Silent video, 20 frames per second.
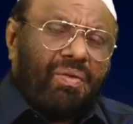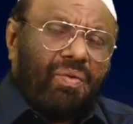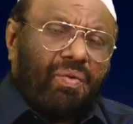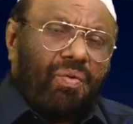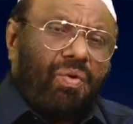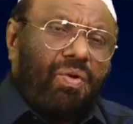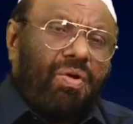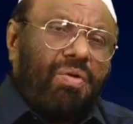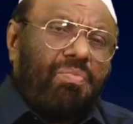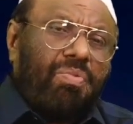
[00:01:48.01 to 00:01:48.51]

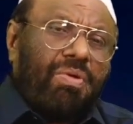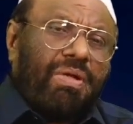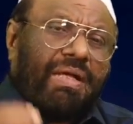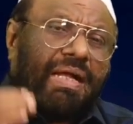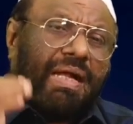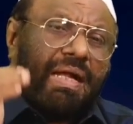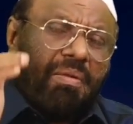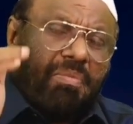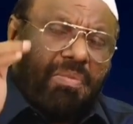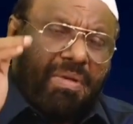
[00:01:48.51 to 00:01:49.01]
நோன்பு
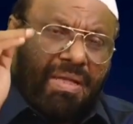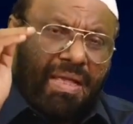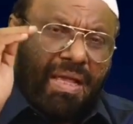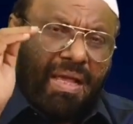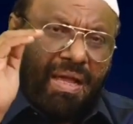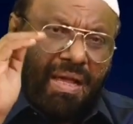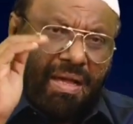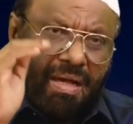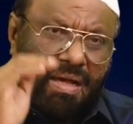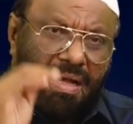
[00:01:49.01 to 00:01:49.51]

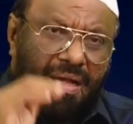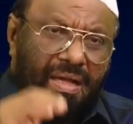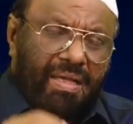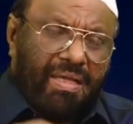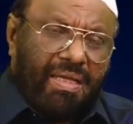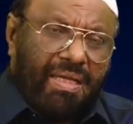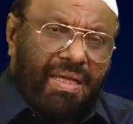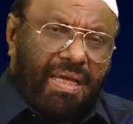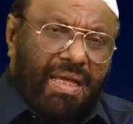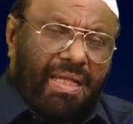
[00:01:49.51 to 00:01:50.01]
கடமையாக
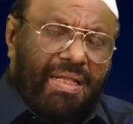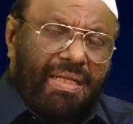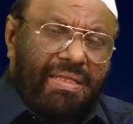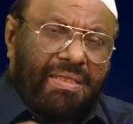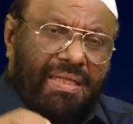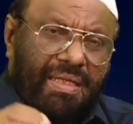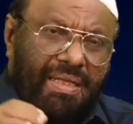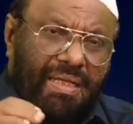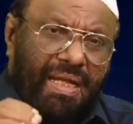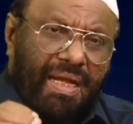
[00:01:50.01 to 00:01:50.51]
ஆகி அதை
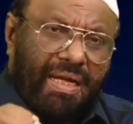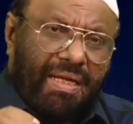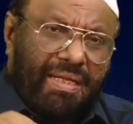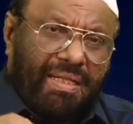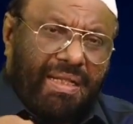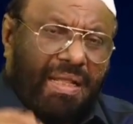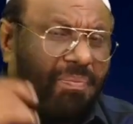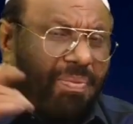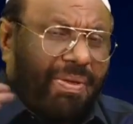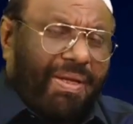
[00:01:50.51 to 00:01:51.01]
செய்யாட்டி
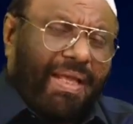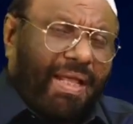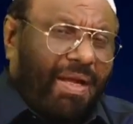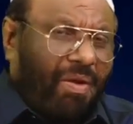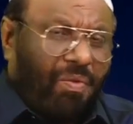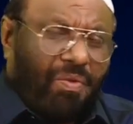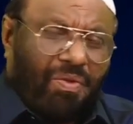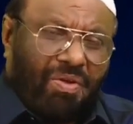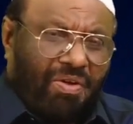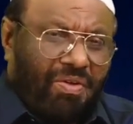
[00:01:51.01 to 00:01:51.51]
தான்
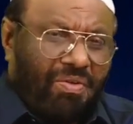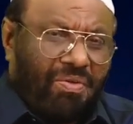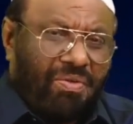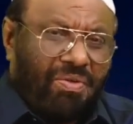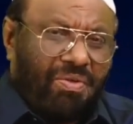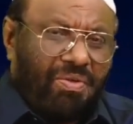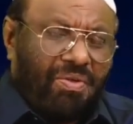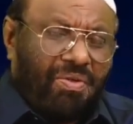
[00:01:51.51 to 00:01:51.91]
பரிகாரம் கொடுக்கணும்